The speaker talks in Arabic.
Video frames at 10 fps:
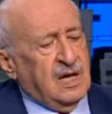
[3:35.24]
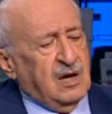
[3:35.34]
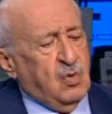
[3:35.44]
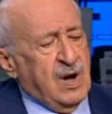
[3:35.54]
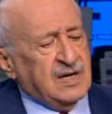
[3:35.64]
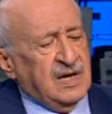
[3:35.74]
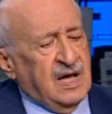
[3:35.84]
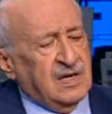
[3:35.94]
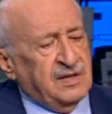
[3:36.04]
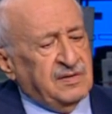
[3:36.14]
لا, لا هو على كل
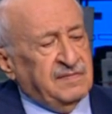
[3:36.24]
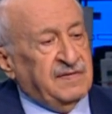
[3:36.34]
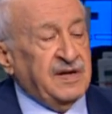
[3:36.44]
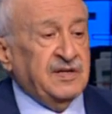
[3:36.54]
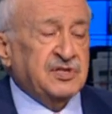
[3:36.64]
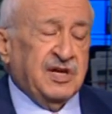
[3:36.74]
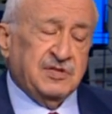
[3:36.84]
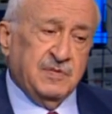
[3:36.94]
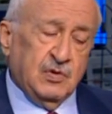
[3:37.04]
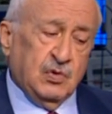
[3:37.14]
حال اتفاقية ساكس
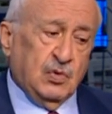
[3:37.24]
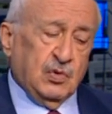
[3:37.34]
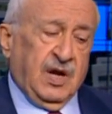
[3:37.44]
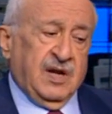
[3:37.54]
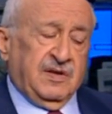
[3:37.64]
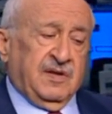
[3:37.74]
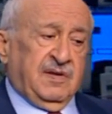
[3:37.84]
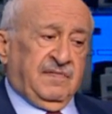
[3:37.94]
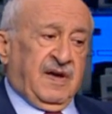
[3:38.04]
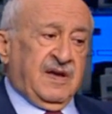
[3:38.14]
بيكو
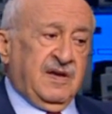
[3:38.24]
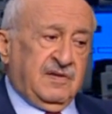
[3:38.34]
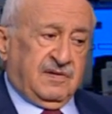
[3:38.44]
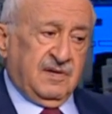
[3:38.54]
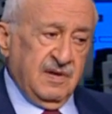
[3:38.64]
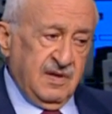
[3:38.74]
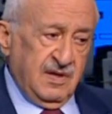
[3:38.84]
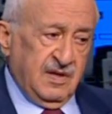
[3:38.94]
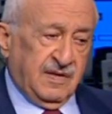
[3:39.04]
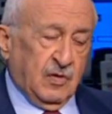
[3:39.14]
اتفاقية
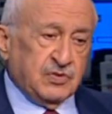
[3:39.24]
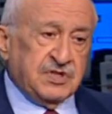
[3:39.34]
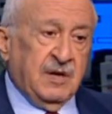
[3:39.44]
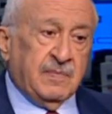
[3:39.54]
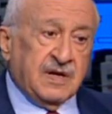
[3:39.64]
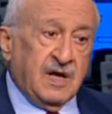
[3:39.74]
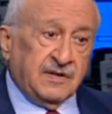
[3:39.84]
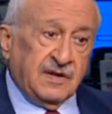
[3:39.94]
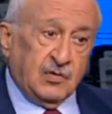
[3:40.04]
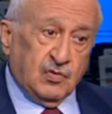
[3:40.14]
توزيع
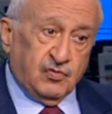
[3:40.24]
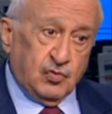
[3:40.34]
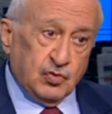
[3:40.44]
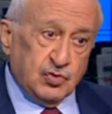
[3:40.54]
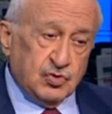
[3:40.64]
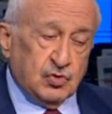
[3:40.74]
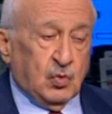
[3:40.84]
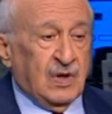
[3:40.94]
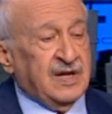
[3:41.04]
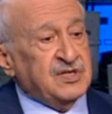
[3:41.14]
مناطق نفوذ
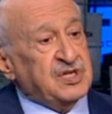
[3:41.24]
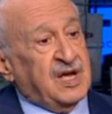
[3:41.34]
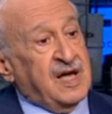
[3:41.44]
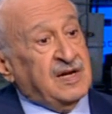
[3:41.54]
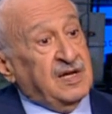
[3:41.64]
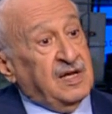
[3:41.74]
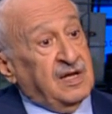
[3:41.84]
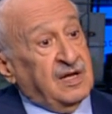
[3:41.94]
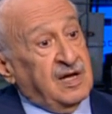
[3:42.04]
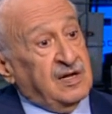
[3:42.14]
وليس خرق,
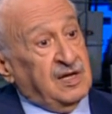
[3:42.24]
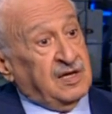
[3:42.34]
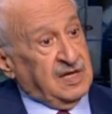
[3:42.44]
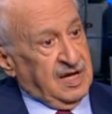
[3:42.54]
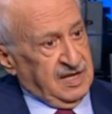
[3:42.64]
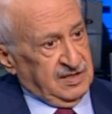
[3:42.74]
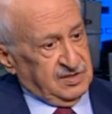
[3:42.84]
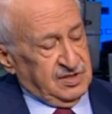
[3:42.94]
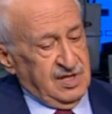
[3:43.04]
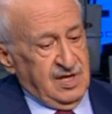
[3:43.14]
خرق
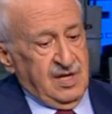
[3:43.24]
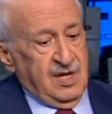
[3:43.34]
كيانات مم.